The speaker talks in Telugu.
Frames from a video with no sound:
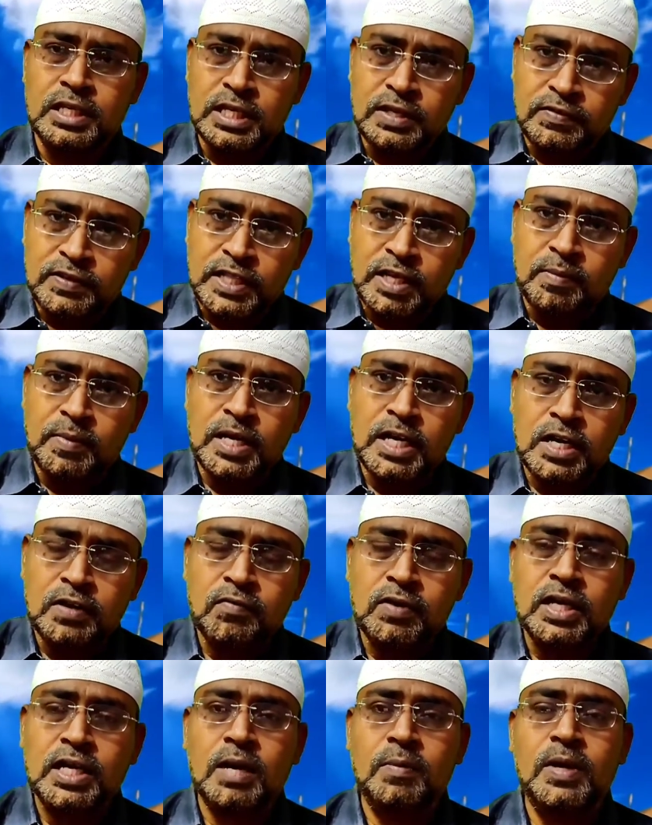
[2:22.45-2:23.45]
ఈ
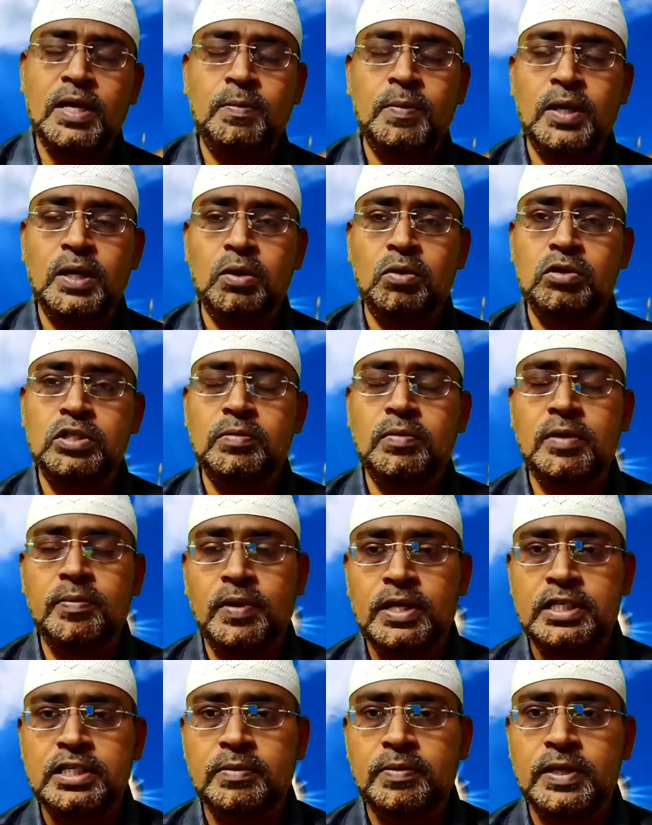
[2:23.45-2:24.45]
విధమైనటువంటి కమిట్మెంట్ కోసం ఈ
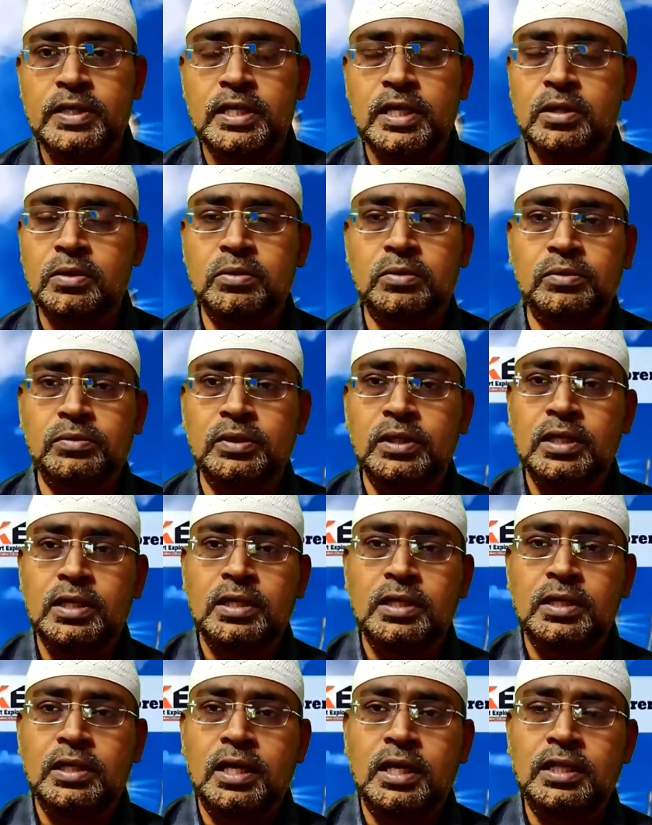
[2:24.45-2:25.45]
పరీక్ష పెట్టాను
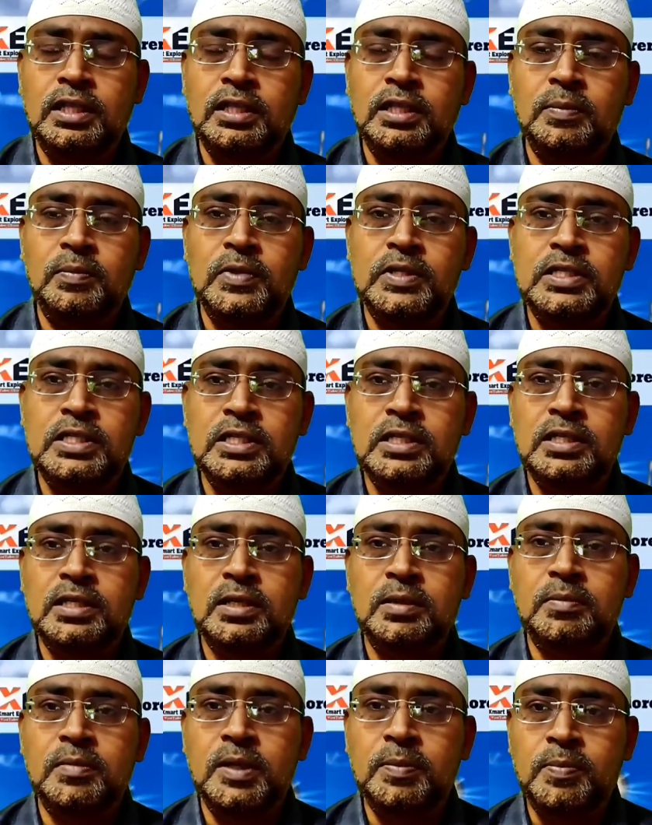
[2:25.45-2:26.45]
అంతే తప్పించి
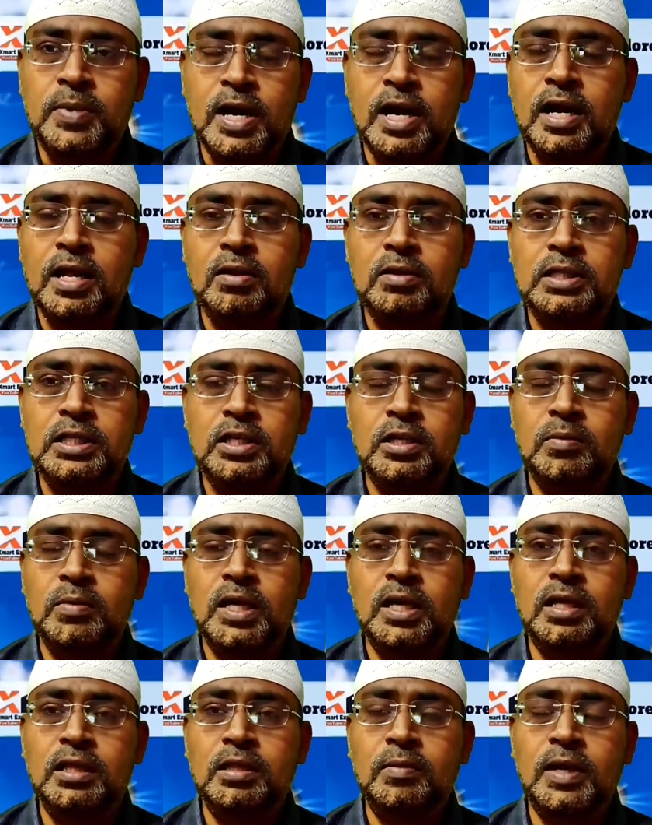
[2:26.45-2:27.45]
మీ ప్రాణాలు తీయడం
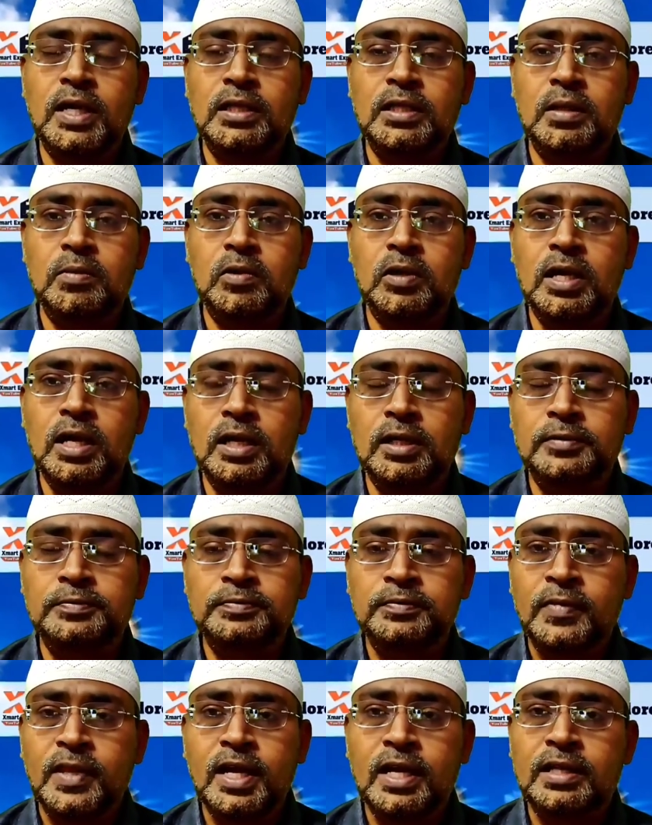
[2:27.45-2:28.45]
నాకు ఎంత మాత్రం కూడా
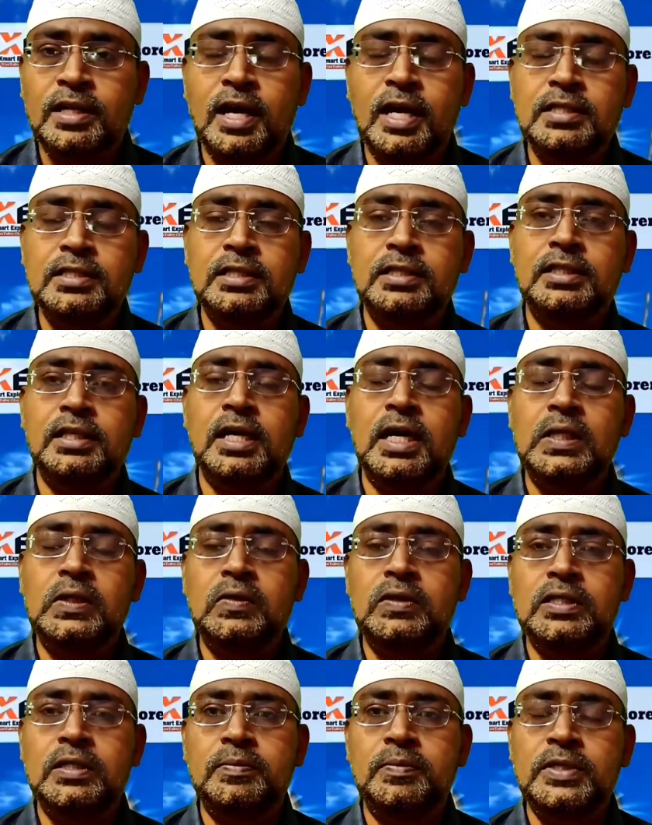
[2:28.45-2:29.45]
అది ఆసక్తి కాదు
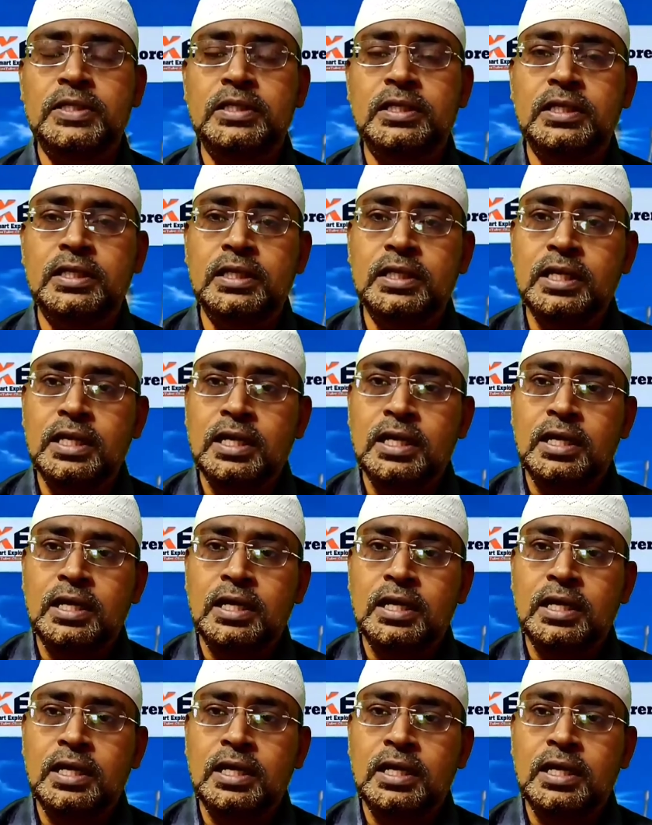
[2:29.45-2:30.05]
అని చెప్పేసి